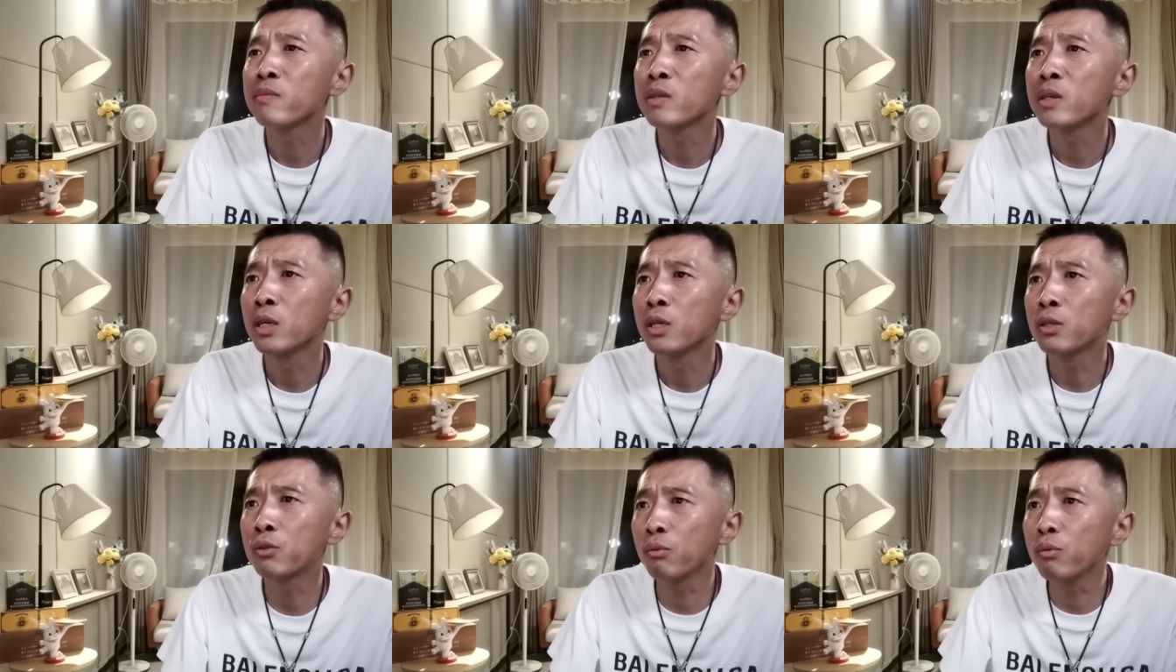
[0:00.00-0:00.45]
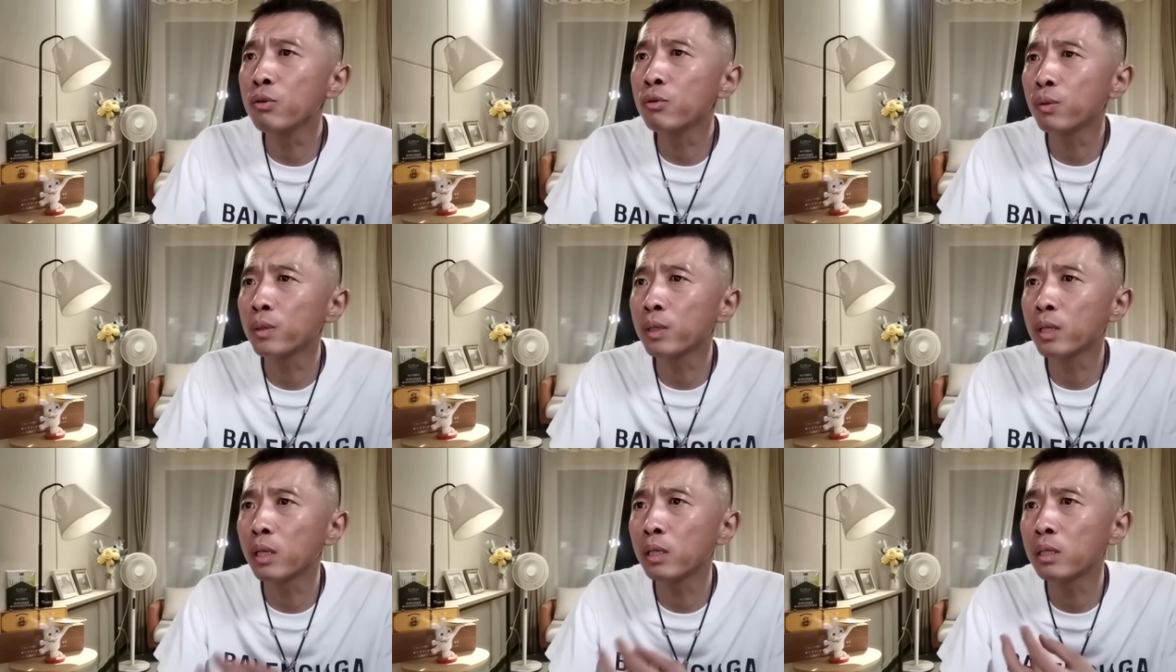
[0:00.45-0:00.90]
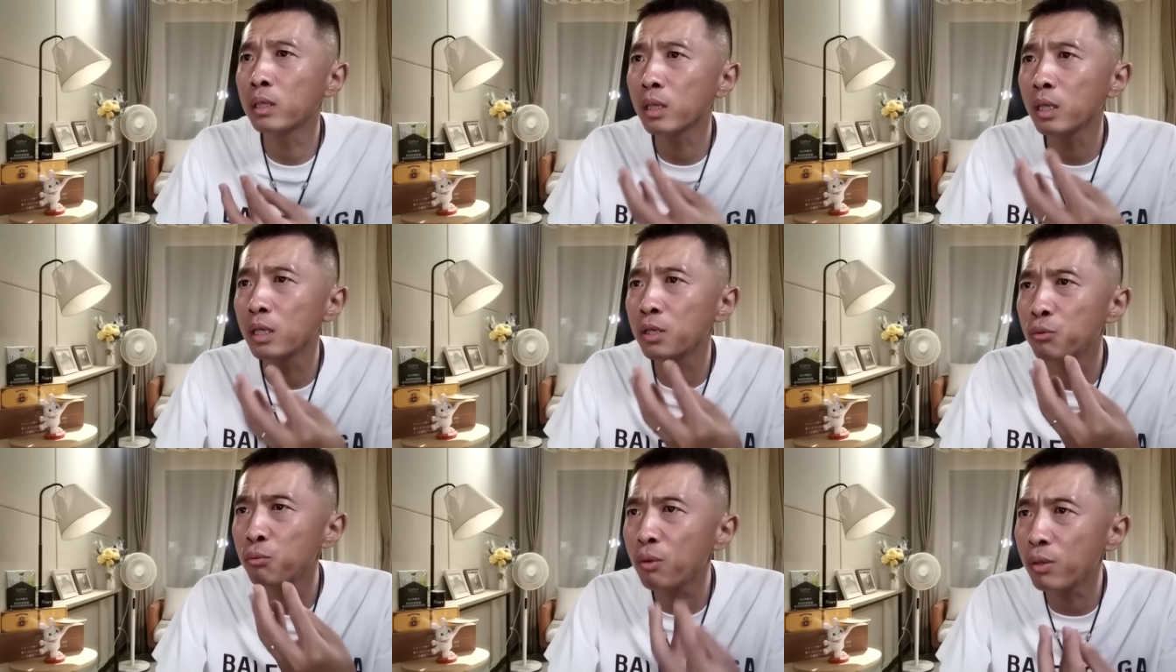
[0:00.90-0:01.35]
所以说呢，这
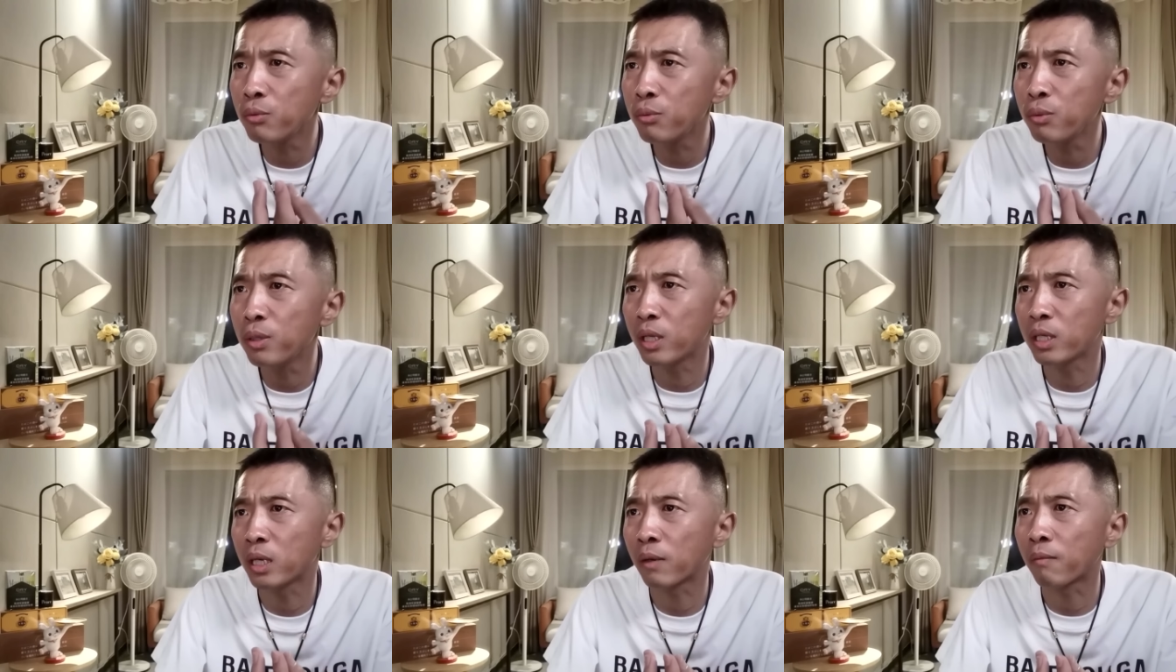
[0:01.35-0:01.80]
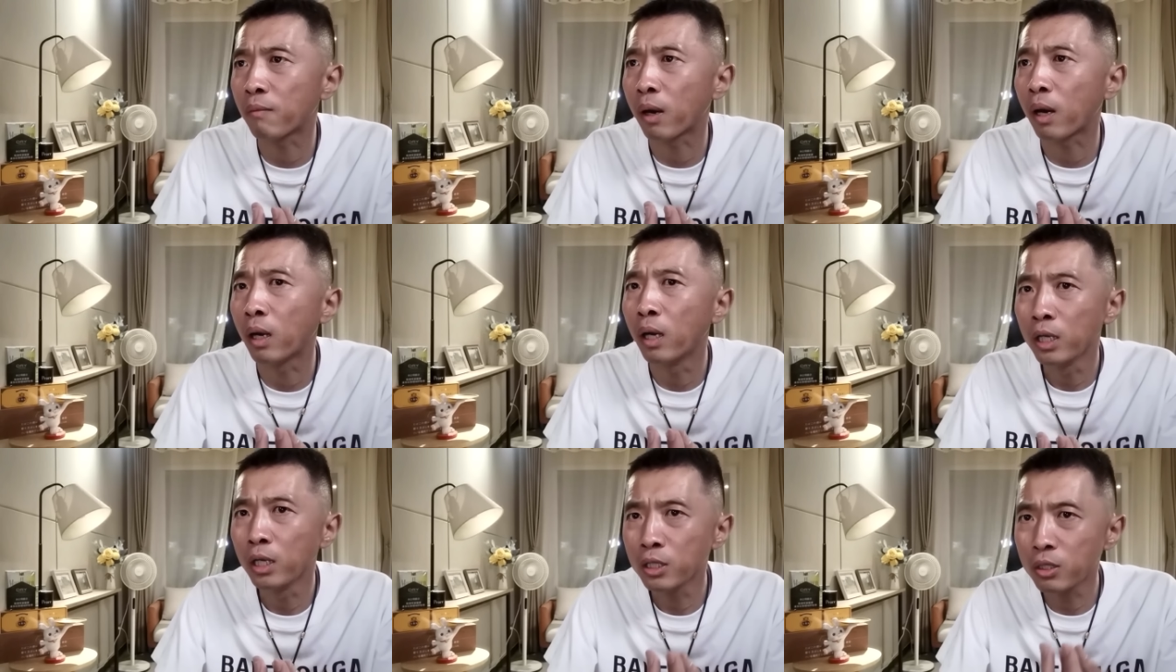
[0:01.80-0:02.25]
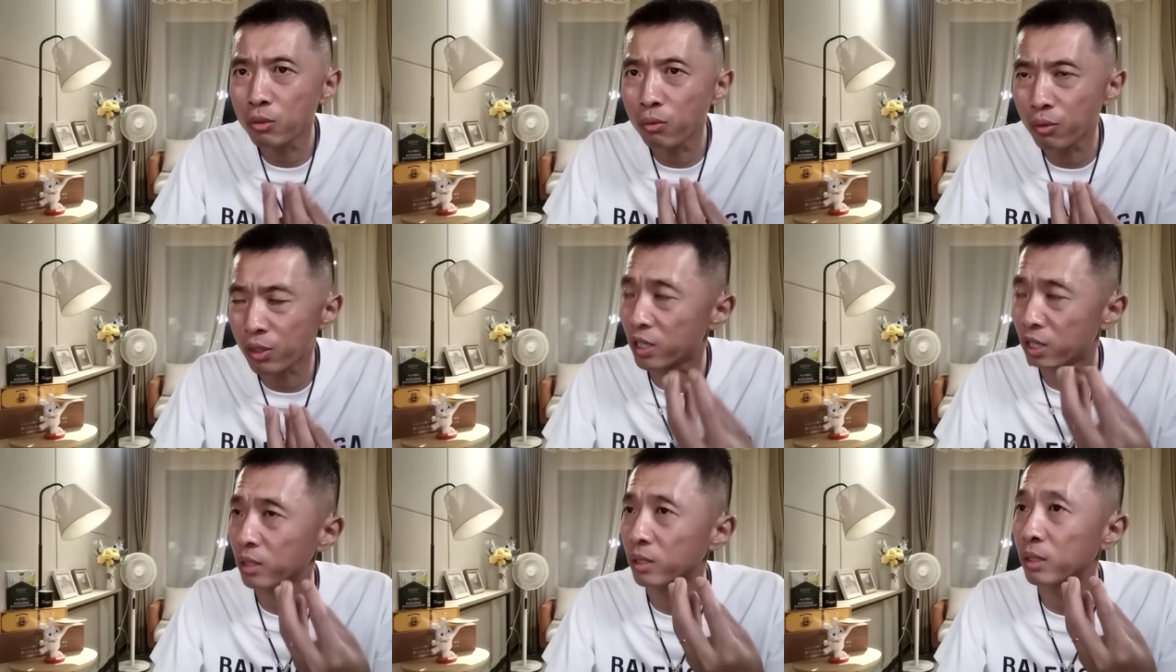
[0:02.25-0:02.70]
个越狱的想法就
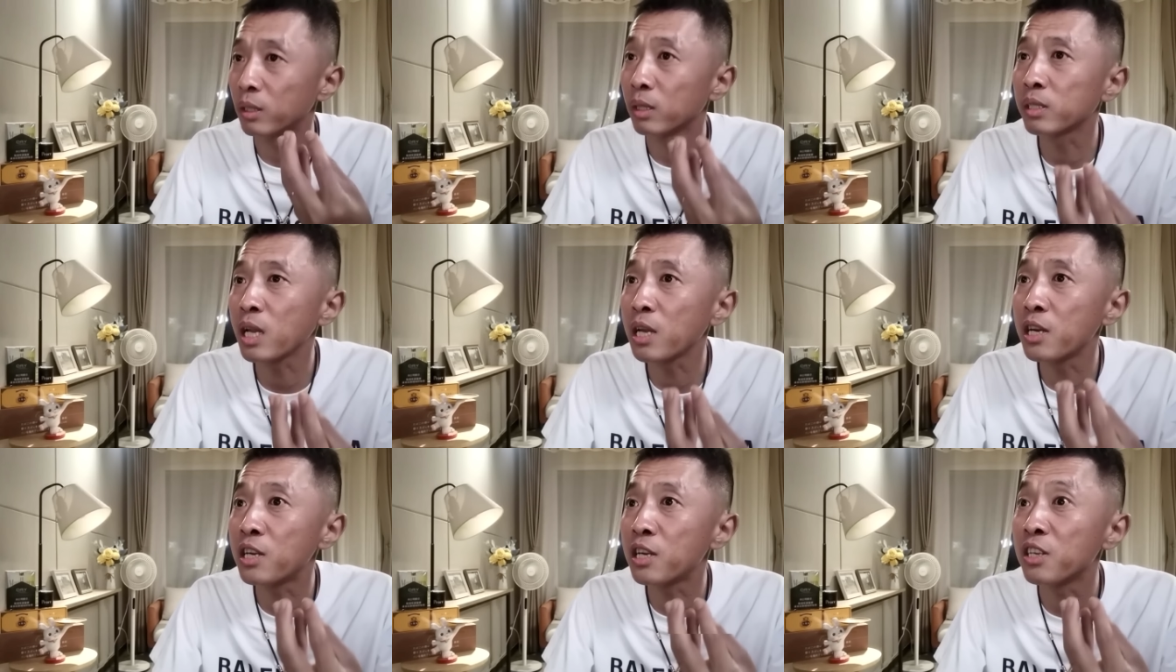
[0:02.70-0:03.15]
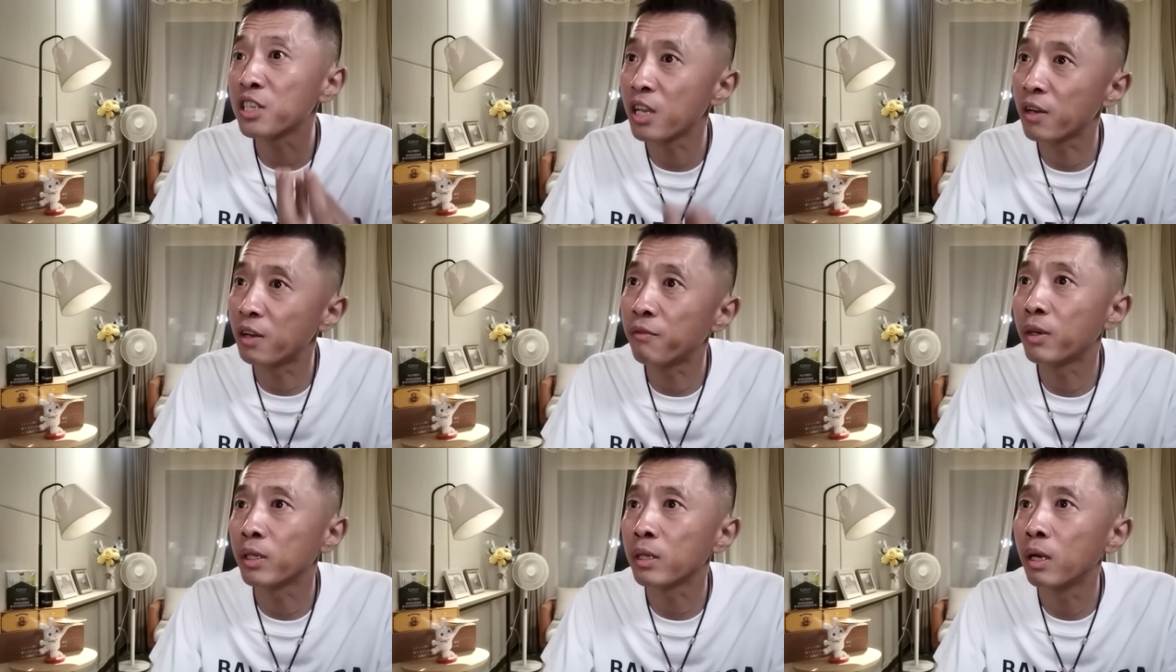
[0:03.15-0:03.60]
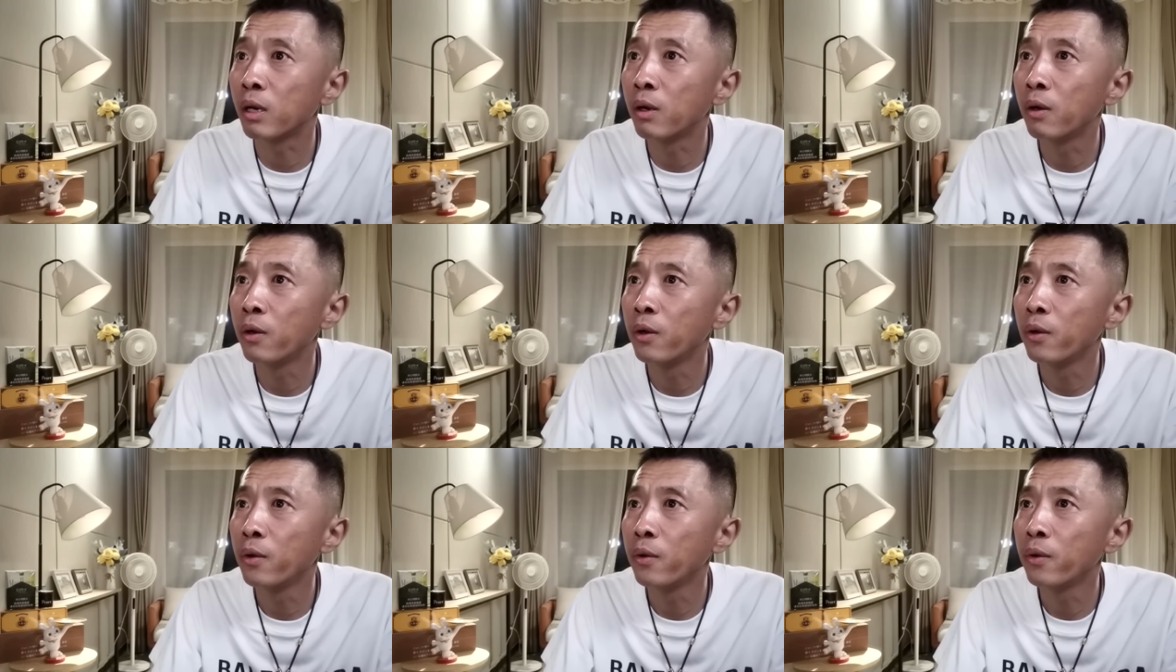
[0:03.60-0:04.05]
只能暂时先放下，
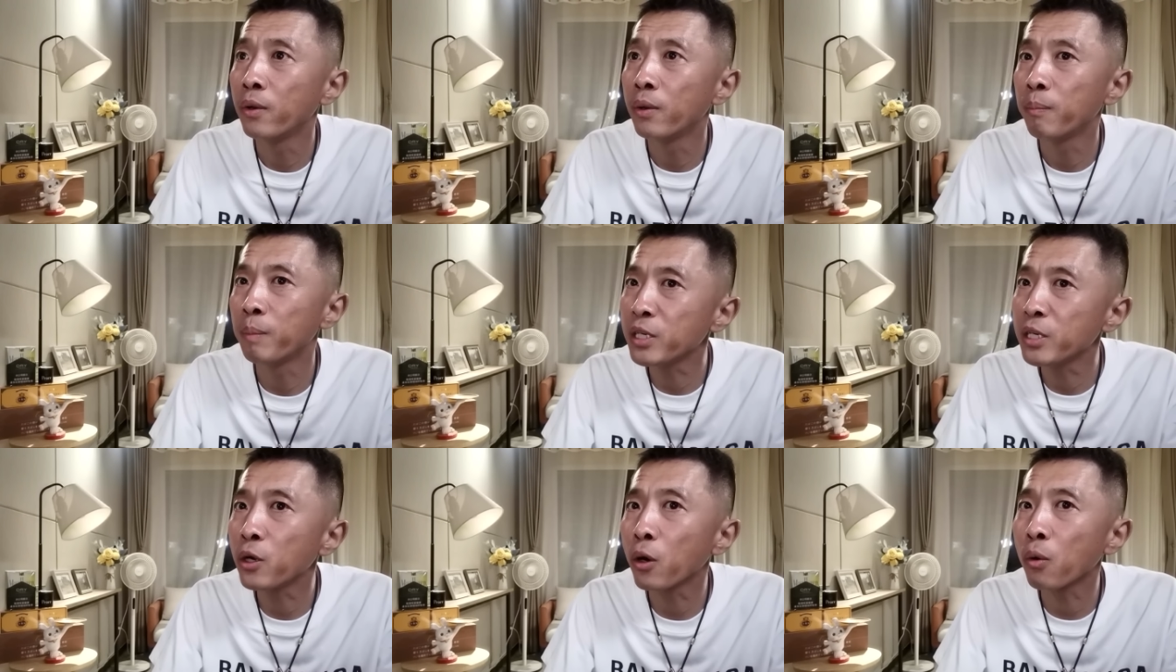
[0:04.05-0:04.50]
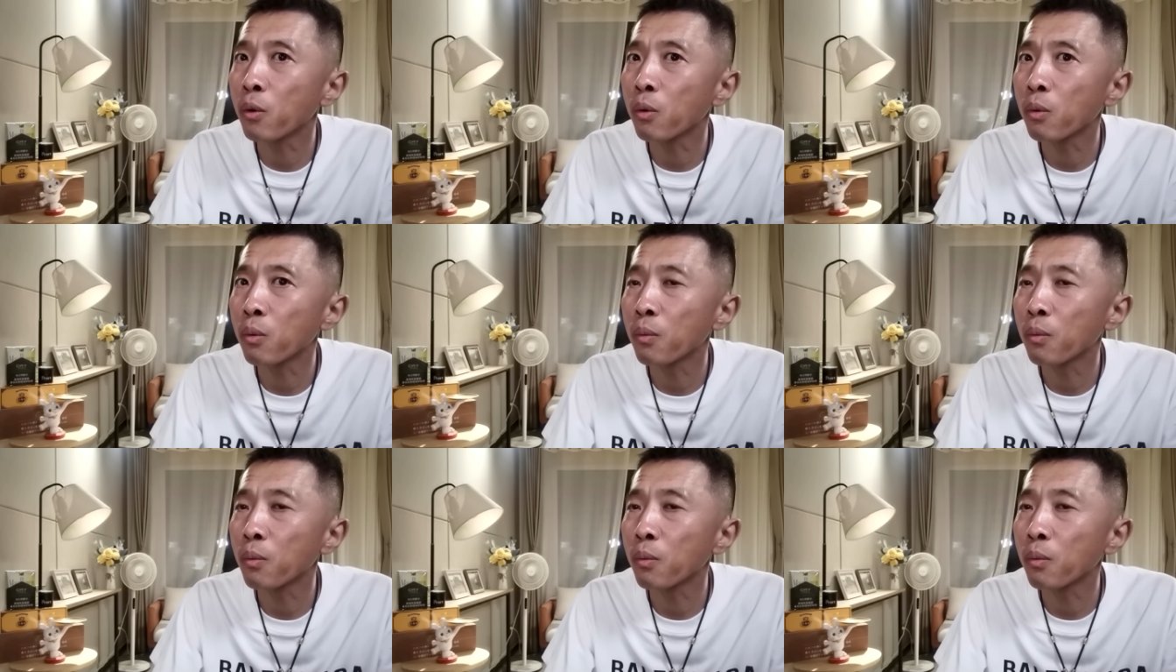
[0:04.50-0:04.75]
没招。